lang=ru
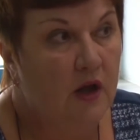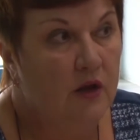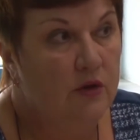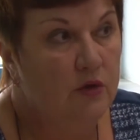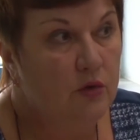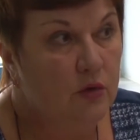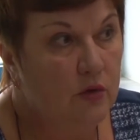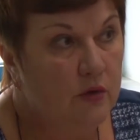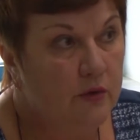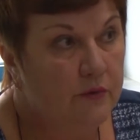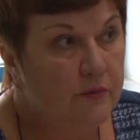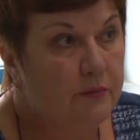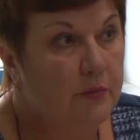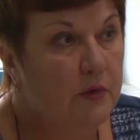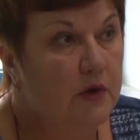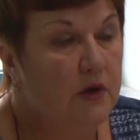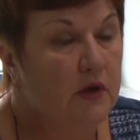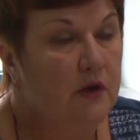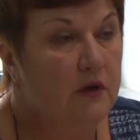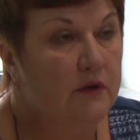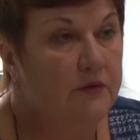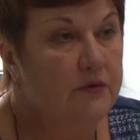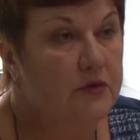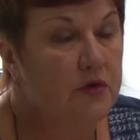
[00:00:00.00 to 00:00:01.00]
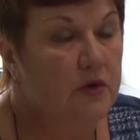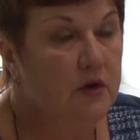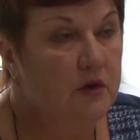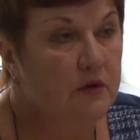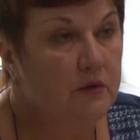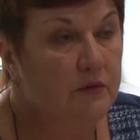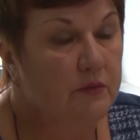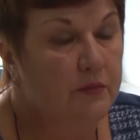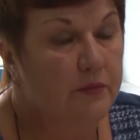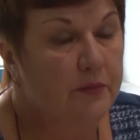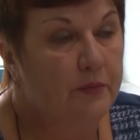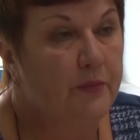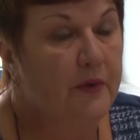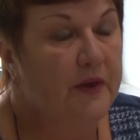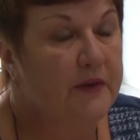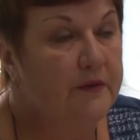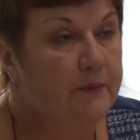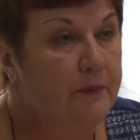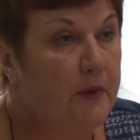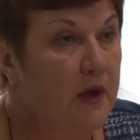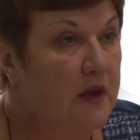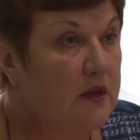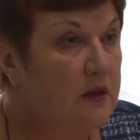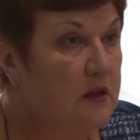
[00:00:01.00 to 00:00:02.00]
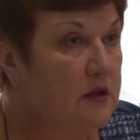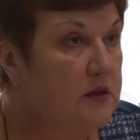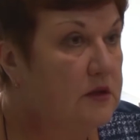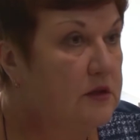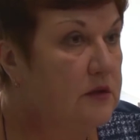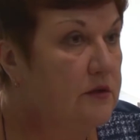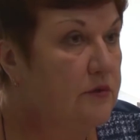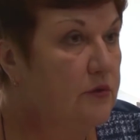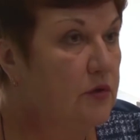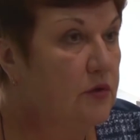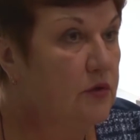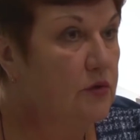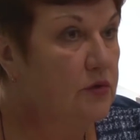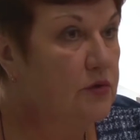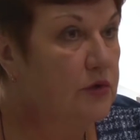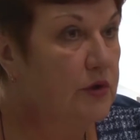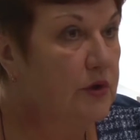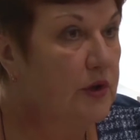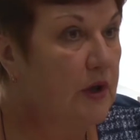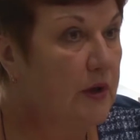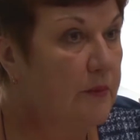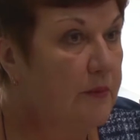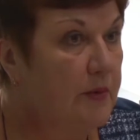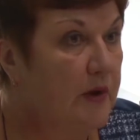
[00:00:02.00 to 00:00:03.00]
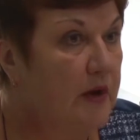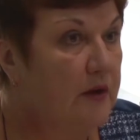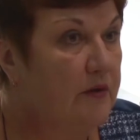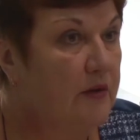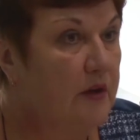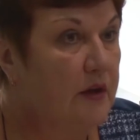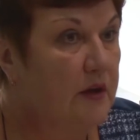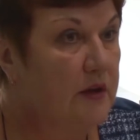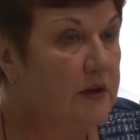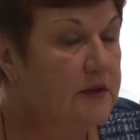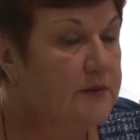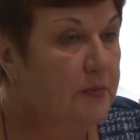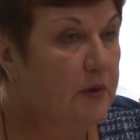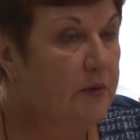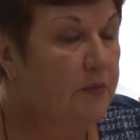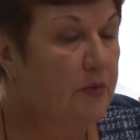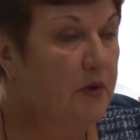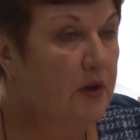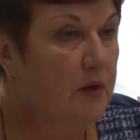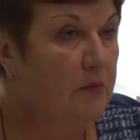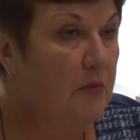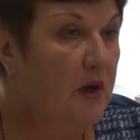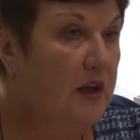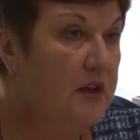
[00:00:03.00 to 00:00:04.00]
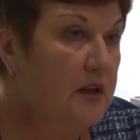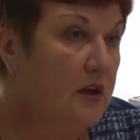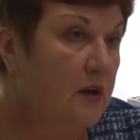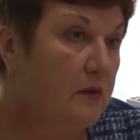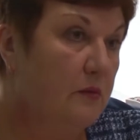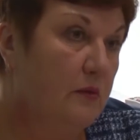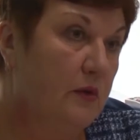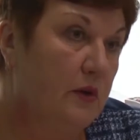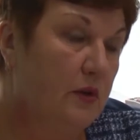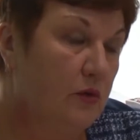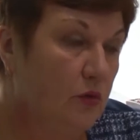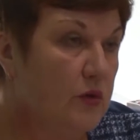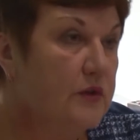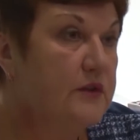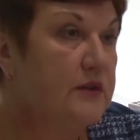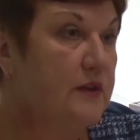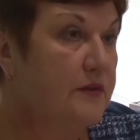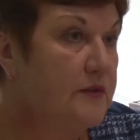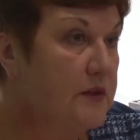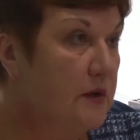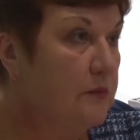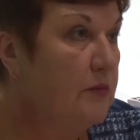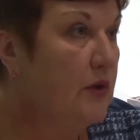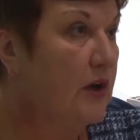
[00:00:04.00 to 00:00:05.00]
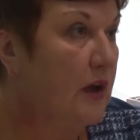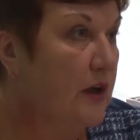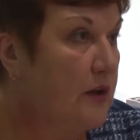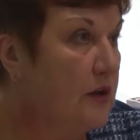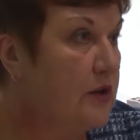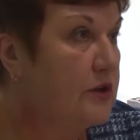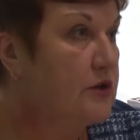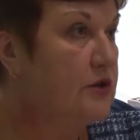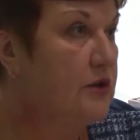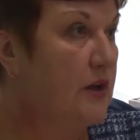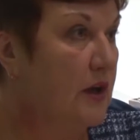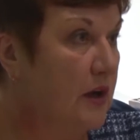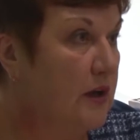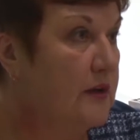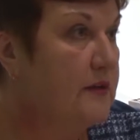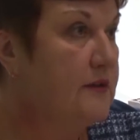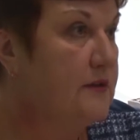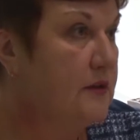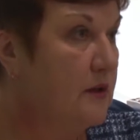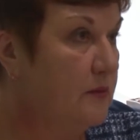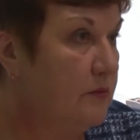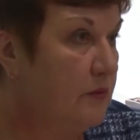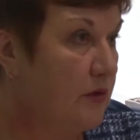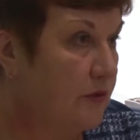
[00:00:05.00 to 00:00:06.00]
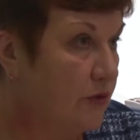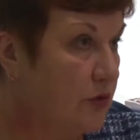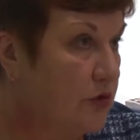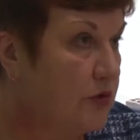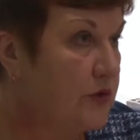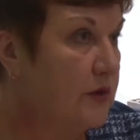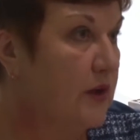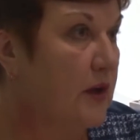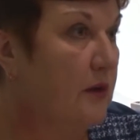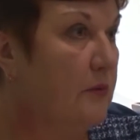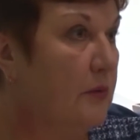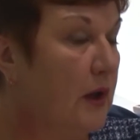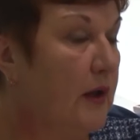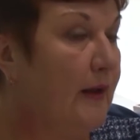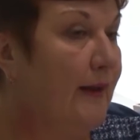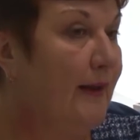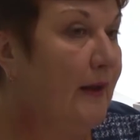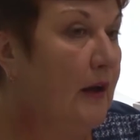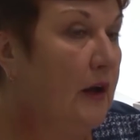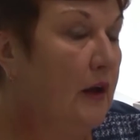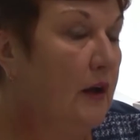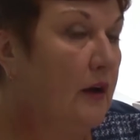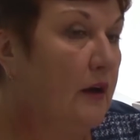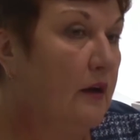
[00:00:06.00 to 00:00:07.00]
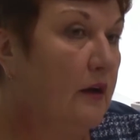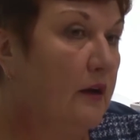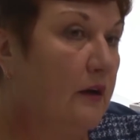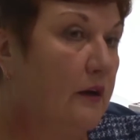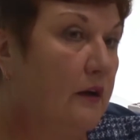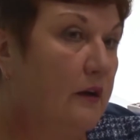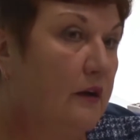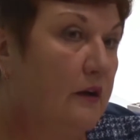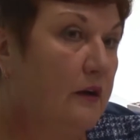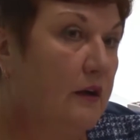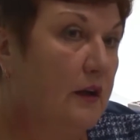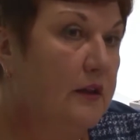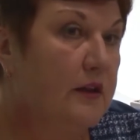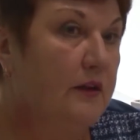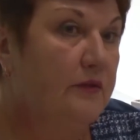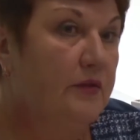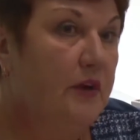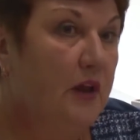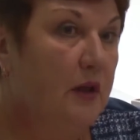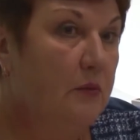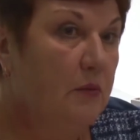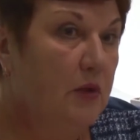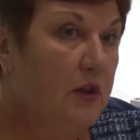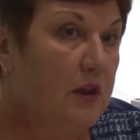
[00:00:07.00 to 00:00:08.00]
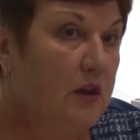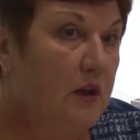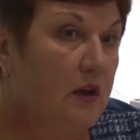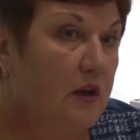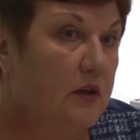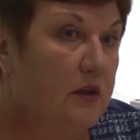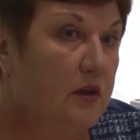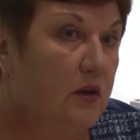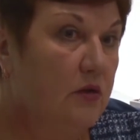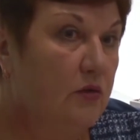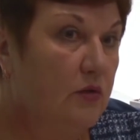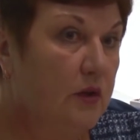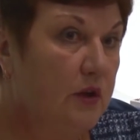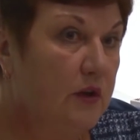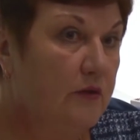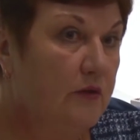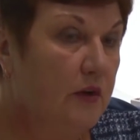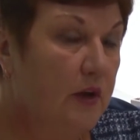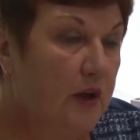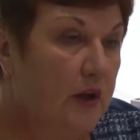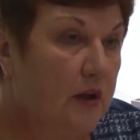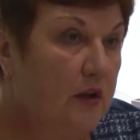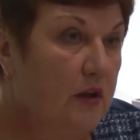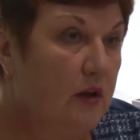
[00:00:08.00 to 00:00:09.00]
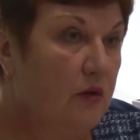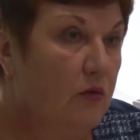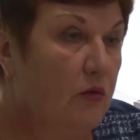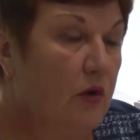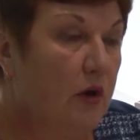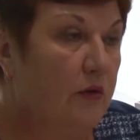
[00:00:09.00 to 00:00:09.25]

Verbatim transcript: Но мы вчера, с пятницы, вот тоже я поговорила с предпринимателями, ну не со всеми, конечно, а с теми, вот с кем я. Э, это временное такое явление.